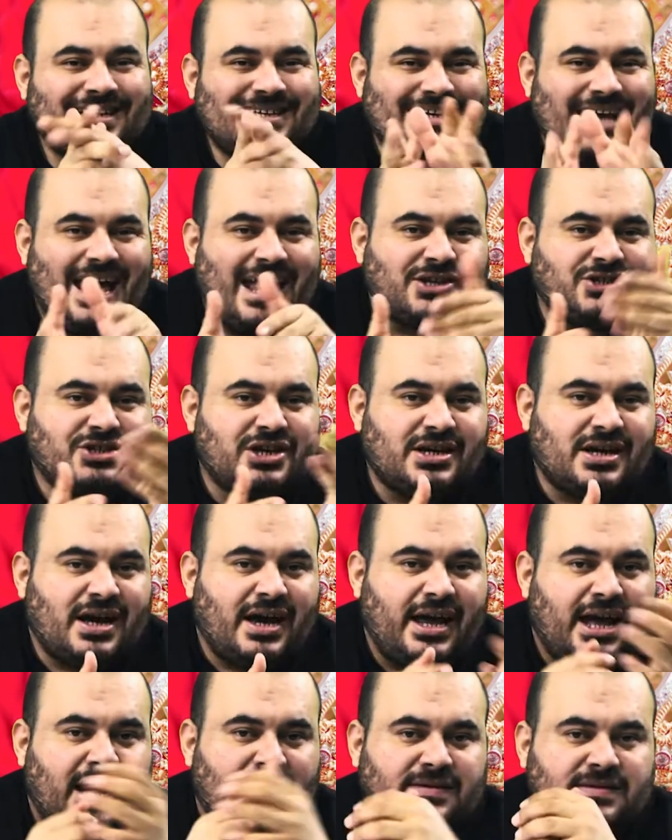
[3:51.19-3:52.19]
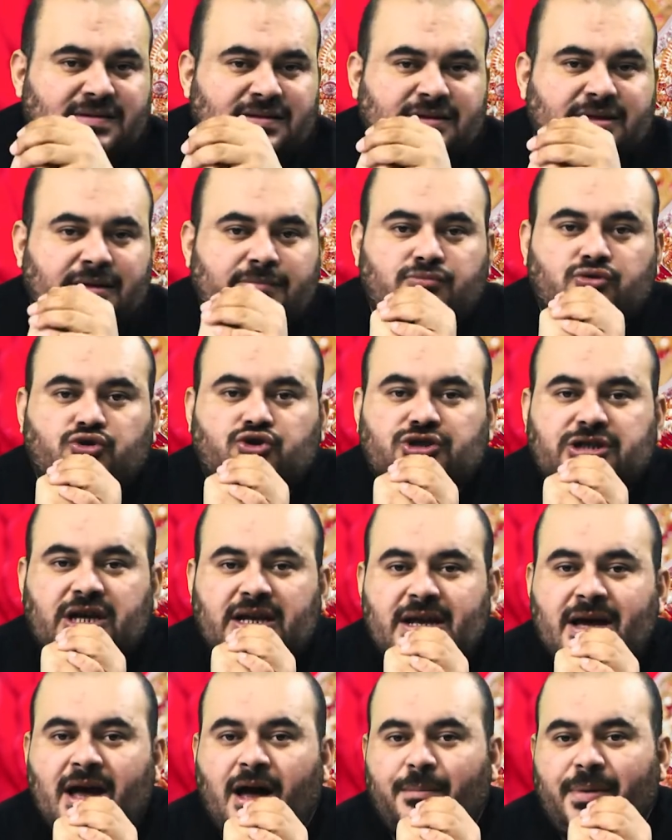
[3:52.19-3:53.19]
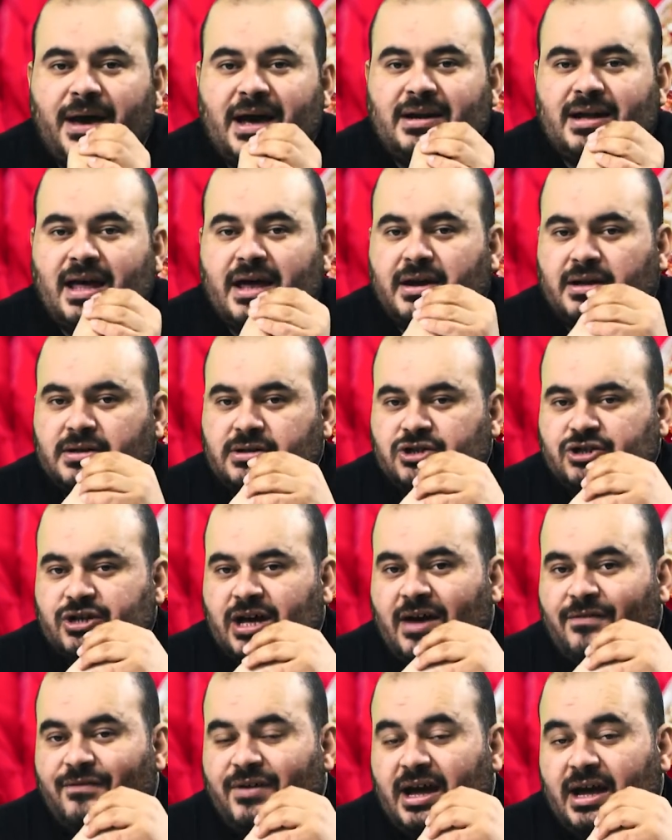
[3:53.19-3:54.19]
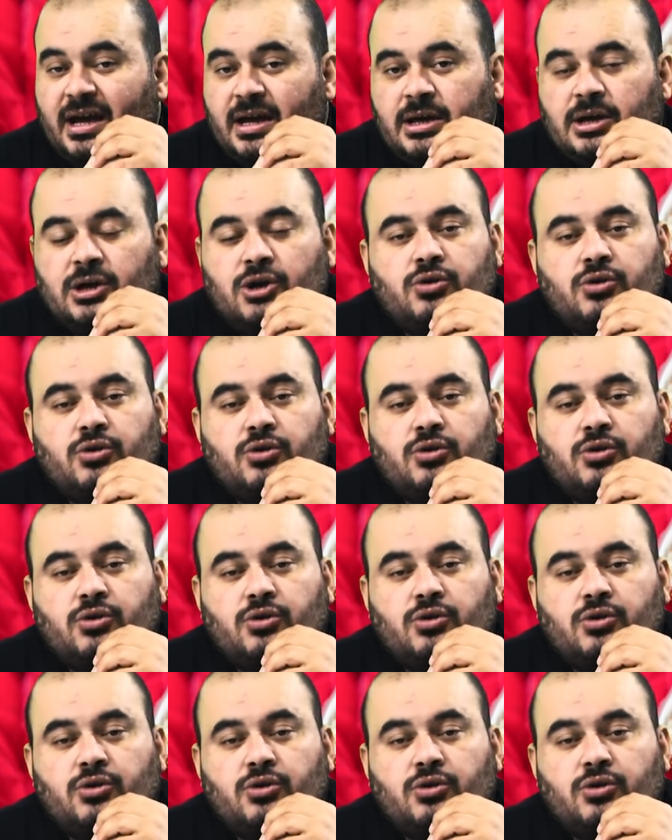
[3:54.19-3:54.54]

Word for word: gerçek hayatında müjdeli haberler alacağı ve